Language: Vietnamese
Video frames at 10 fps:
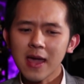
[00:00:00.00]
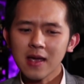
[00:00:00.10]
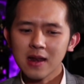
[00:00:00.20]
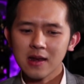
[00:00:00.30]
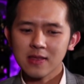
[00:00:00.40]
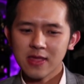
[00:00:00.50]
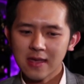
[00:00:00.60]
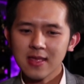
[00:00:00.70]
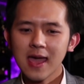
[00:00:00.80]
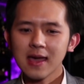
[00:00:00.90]
bác
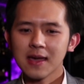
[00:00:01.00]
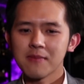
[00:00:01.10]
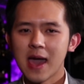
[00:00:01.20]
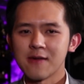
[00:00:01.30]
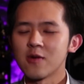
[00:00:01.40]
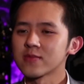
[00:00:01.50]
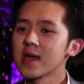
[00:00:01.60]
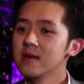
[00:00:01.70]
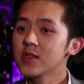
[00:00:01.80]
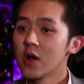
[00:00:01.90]
sáng tác bài
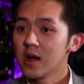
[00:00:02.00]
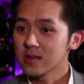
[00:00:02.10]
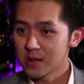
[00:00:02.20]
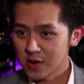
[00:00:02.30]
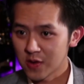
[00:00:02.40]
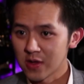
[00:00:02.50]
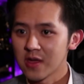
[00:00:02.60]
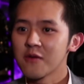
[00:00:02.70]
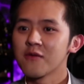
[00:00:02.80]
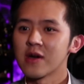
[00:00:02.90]
Vòng Tay Giữ Trọn Ân Tình rồi.